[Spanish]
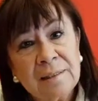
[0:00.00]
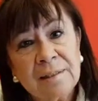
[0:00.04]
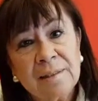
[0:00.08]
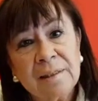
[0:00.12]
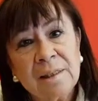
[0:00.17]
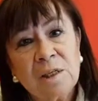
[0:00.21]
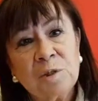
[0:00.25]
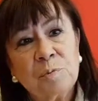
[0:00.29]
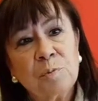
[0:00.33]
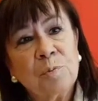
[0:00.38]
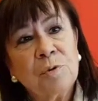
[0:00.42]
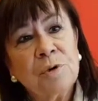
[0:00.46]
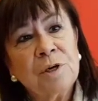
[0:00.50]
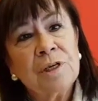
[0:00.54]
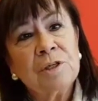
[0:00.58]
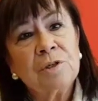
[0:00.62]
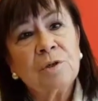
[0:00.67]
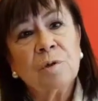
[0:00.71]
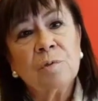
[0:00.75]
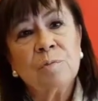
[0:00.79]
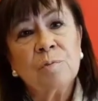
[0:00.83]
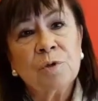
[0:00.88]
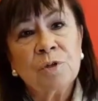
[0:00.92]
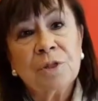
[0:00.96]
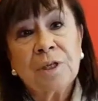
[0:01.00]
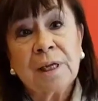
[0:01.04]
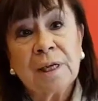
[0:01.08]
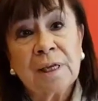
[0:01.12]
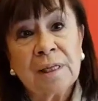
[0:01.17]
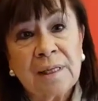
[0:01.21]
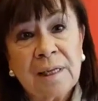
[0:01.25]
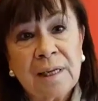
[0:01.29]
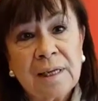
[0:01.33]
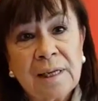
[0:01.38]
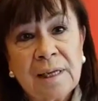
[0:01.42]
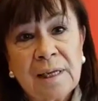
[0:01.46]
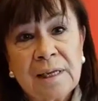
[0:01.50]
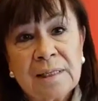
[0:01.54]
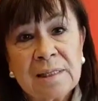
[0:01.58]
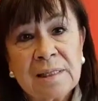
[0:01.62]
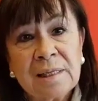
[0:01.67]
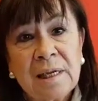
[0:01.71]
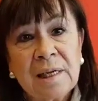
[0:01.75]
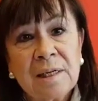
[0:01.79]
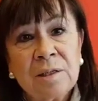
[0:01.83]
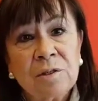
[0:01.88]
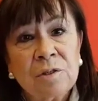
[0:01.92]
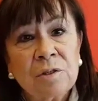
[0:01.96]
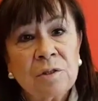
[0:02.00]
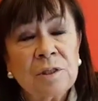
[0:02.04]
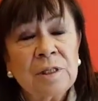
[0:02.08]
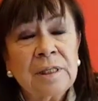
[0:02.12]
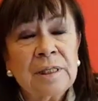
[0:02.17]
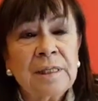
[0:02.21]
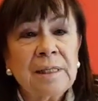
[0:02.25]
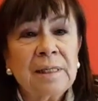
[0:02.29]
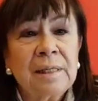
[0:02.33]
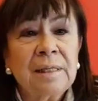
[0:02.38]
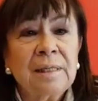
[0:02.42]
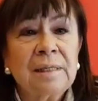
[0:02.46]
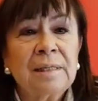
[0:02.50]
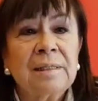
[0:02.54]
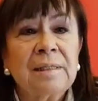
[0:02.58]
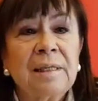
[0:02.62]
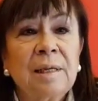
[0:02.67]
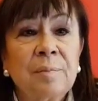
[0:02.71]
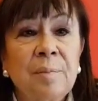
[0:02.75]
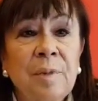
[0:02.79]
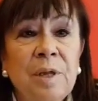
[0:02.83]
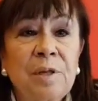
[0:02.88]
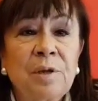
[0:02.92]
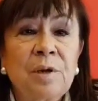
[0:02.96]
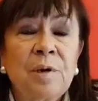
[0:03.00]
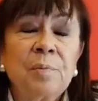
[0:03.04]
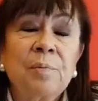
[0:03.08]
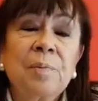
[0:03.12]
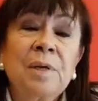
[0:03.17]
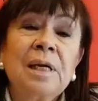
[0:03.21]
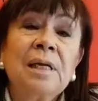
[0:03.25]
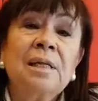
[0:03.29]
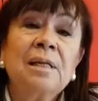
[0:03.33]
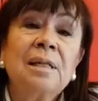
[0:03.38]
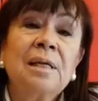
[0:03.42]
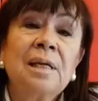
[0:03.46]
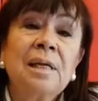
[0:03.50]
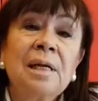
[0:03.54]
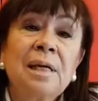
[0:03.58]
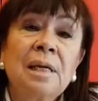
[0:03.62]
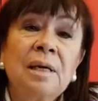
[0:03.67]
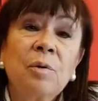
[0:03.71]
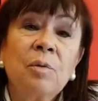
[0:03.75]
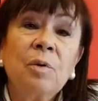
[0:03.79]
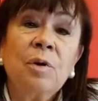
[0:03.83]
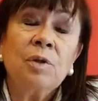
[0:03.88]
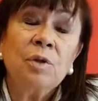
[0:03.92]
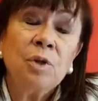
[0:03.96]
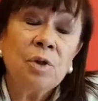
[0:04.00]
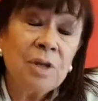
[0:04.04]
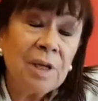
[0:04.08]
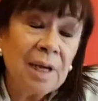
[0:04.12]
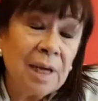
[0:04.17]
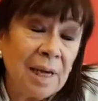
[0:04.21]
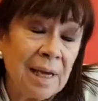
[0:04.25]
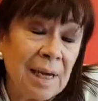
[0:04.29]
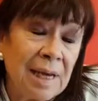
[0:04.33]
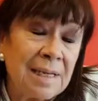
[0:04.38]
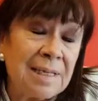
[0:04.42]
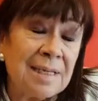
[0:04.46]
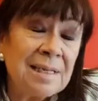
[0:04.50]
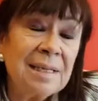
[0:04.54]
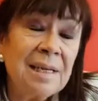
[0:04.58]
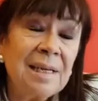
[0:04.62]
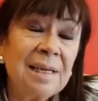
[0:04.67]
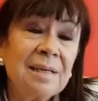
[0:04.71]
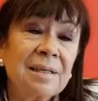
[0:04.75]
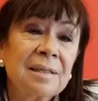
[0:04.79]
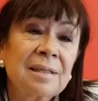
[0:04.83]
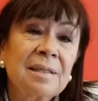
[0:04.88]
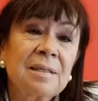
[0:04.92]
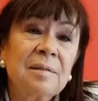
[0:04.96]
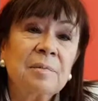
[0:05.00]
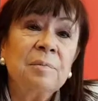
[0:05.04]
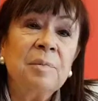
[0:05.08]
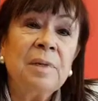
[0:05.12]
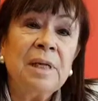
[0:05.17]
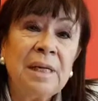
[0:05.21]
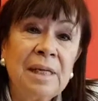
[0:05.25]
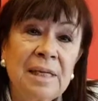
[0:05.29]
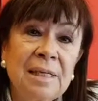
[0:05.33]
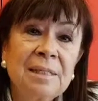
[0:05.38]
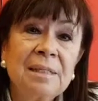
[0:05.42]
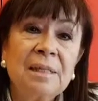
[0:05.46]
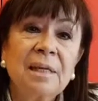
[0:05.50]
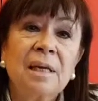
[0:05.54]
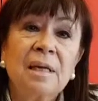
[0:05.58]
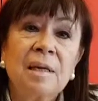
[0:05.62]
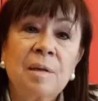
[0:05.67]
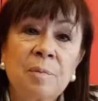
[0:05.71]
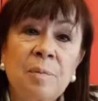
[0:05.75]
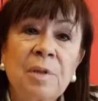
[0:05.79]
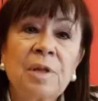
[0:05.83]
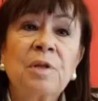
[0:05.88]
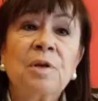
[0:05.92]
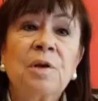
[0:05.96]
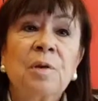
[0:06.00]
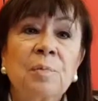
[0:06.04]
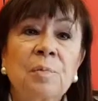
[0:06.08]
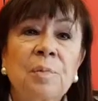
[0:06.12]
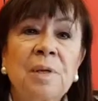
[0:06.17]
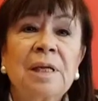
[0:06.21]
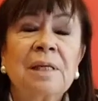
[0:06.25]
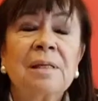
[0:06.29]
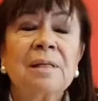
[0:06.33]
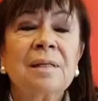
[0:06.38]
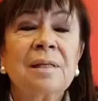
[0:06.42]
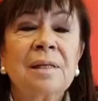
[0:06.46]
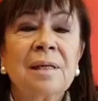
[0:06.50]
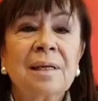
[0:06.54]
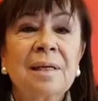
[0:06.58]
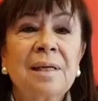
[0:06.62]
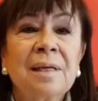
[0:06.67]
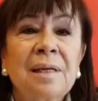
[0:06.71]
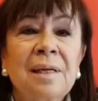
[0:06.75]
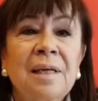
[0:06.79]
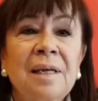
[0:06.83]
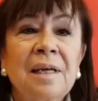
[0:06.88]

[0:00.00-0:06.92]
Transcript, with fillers: después como secretaria de Estado de Medio Ambiente y cuando llegué a ser ministra de Medio Ambiente